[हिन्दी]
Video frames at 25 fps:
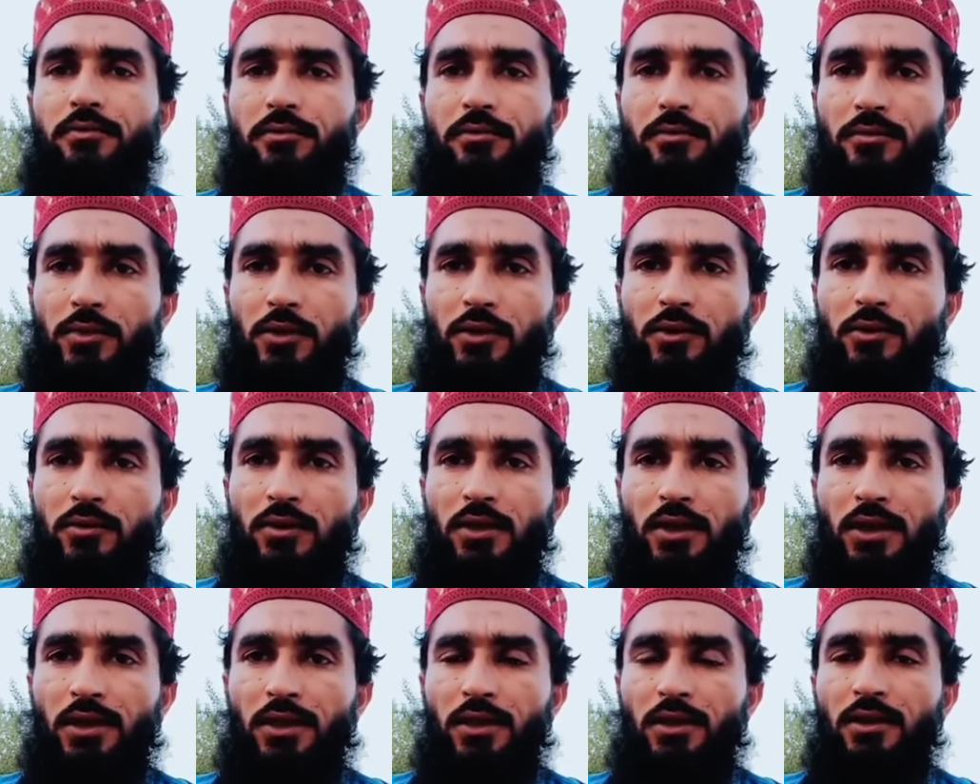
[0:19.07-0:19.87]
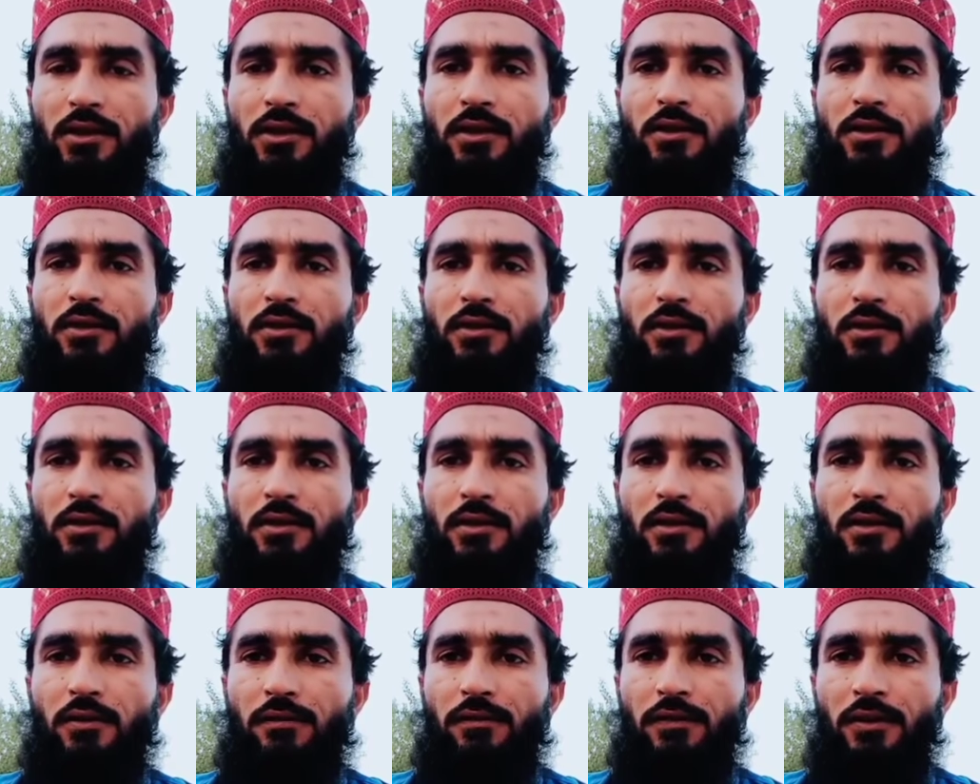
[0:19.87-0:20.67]
बहुत ही
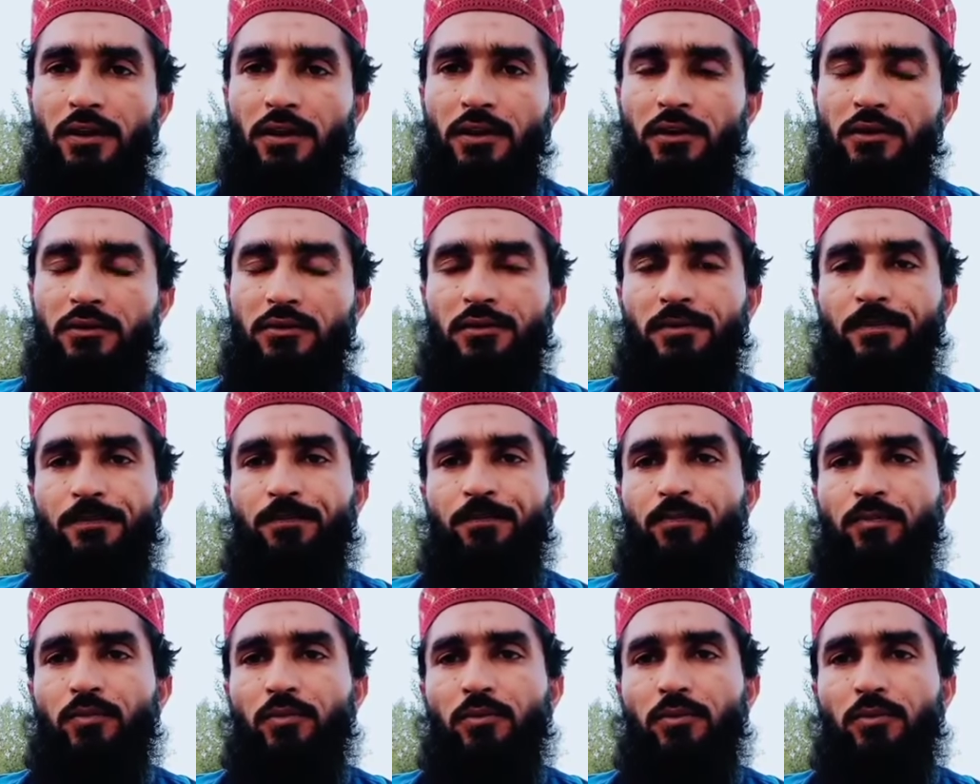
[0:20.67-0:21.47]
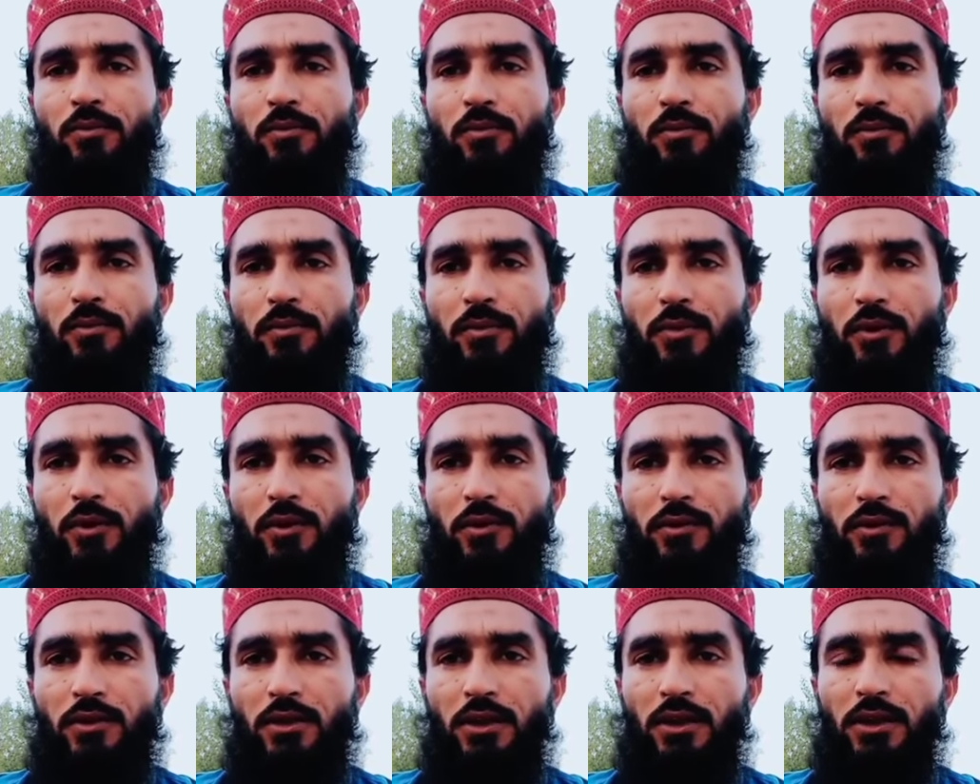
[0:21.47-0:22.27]
नफीस
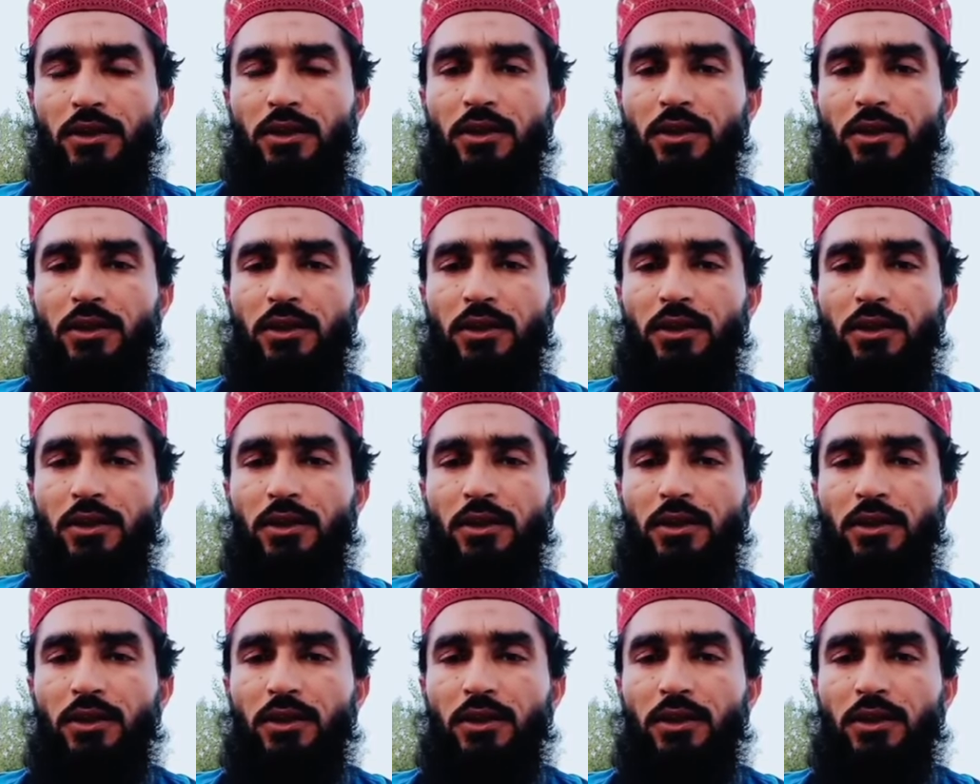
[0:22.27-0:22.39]
बहुत ही